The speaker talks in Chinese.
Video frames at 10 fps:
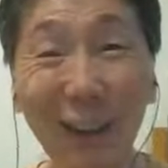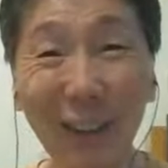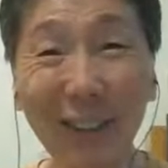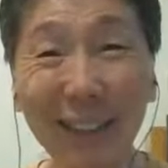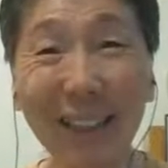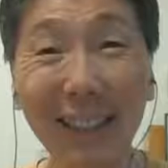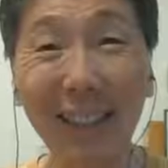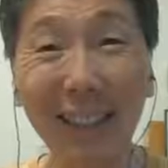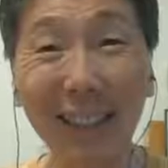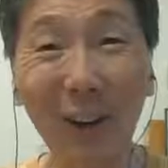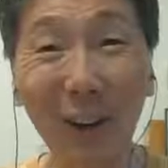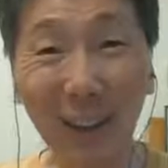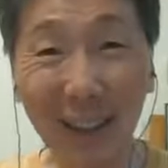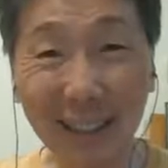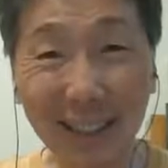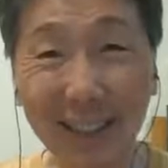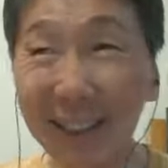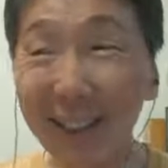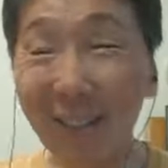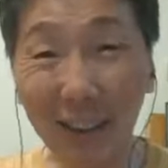有时候自己听一听会发生
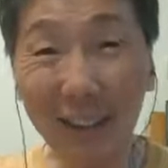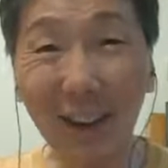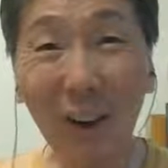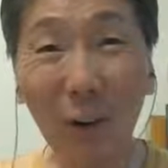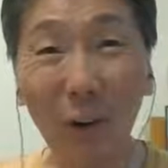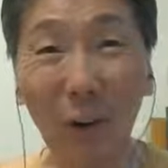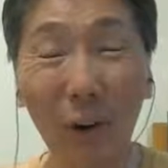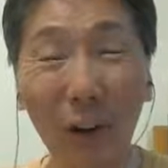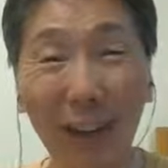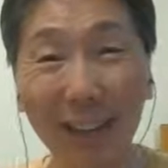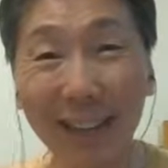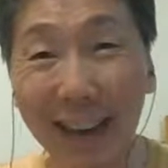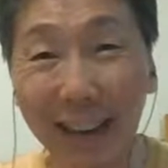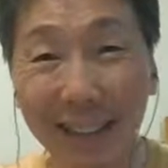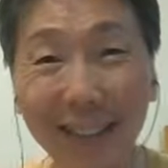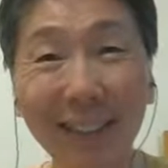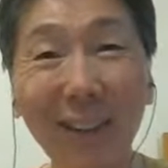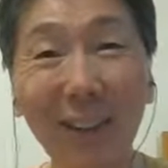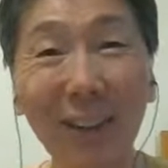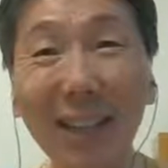发现口误，我会下一集
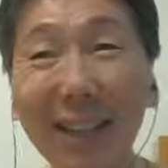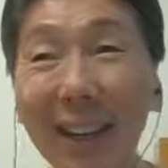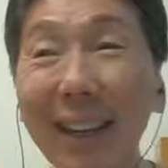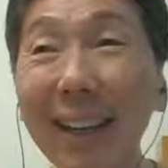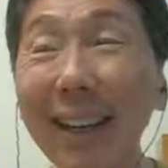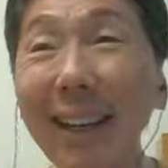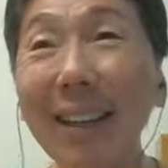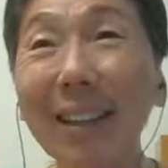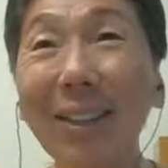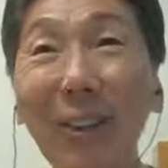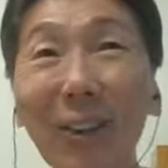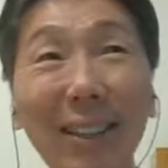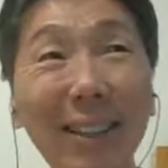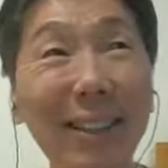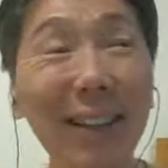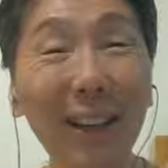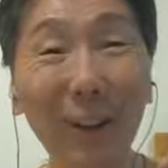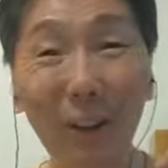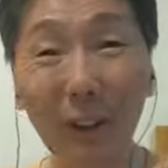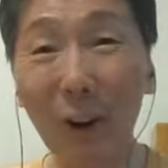的时候更正。如果只是那
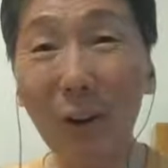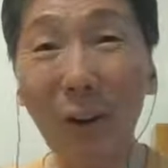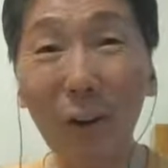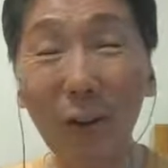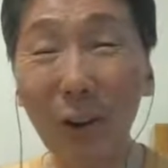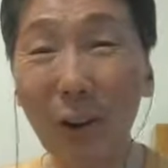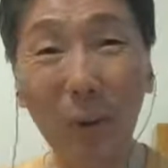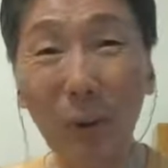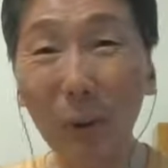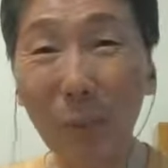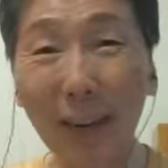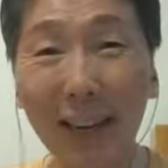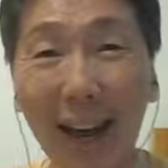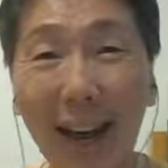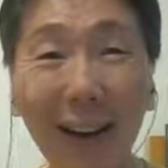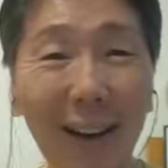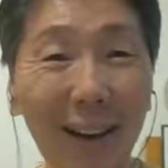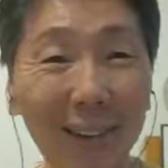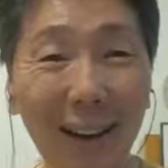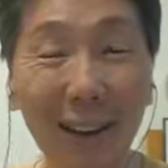种小口误的话，我就不理他
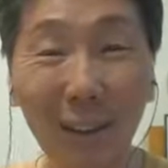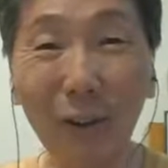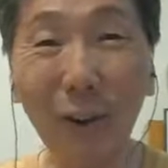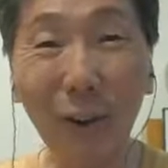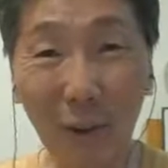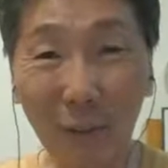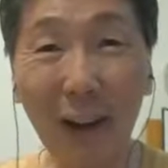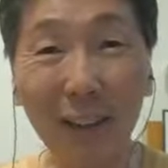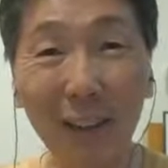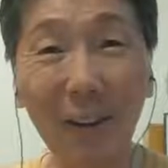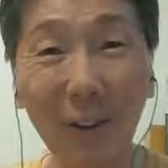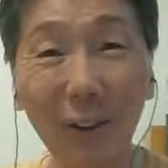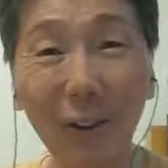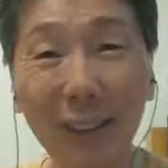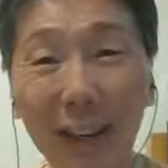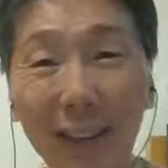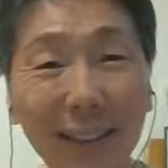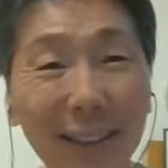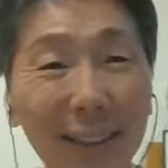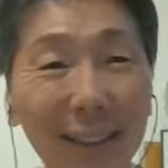了啊。这样，同学如果发现我做一下
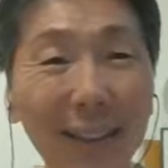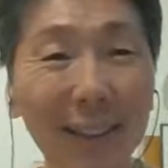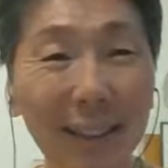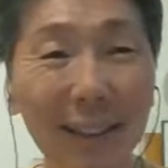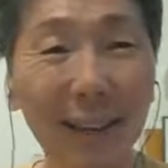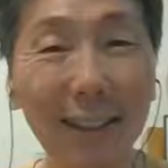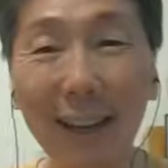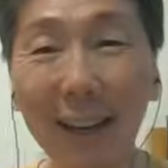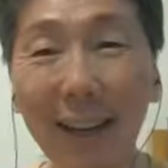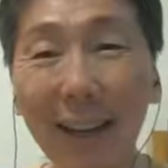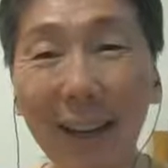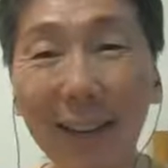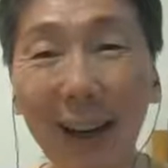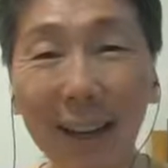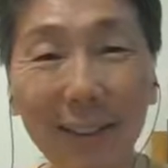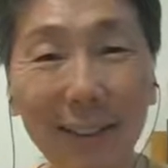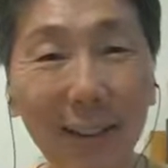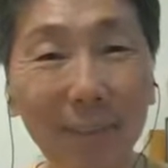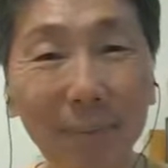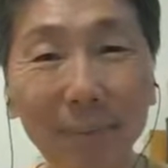更正，感谢耶耶大
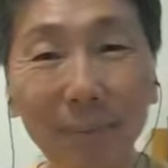师。